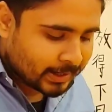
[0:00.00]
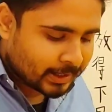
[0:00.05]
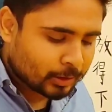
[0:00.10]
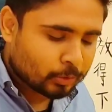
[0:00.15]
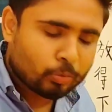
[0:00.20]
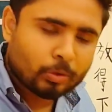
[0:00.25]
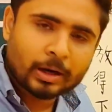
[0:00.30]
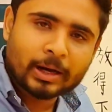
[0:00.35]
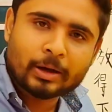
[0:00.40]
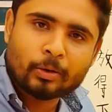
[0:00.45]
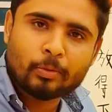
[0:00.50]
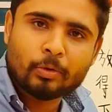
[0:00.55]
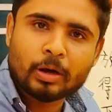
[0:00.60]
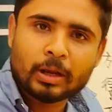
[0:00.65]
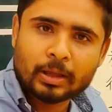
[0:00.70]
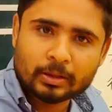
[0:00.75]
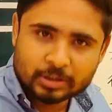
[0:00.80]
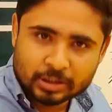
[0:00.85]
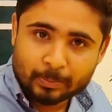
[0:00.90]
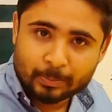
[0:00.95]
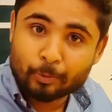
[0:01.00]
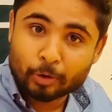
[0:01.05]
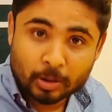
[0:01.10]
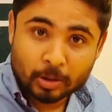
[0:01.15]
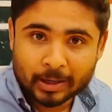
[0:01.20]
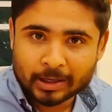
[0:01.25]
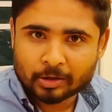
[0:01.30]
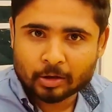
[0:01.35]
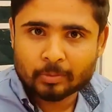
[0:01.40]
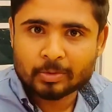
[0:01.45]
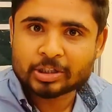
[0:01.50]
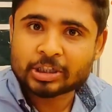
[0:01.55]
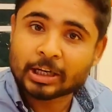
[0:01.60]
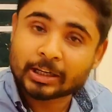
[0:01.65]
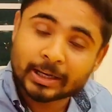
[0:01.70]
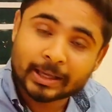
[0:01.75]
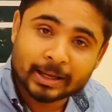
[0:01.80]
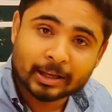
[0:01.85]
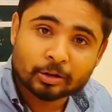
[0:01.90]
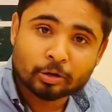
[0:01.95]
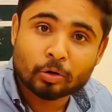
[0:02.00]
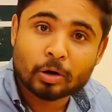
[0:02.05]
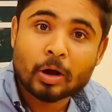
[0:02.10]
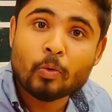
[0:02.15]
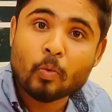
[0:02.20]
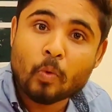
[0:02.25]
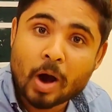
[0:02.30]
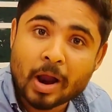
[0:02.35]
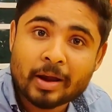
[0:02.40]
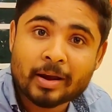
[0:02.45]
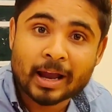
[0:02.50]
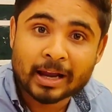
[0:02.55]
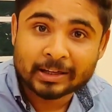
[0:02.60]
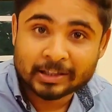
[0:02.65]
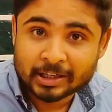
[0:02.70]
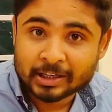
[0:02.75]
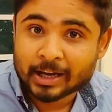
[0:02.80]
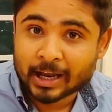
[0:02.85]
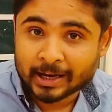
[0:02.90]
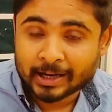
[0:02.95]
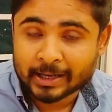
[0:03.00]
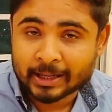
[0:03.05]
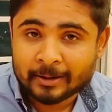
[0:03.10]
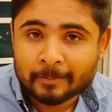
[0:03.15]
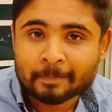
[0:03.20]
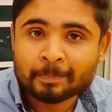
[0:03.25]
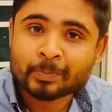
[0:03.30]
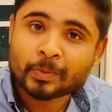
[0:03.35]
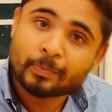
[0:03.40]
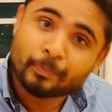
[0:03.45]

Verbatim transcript: এটা দুখানা করলে যে পরিমাণটা হবে সেটাই কিন্তু ওরা ওয়ান নাইনটি নাইনে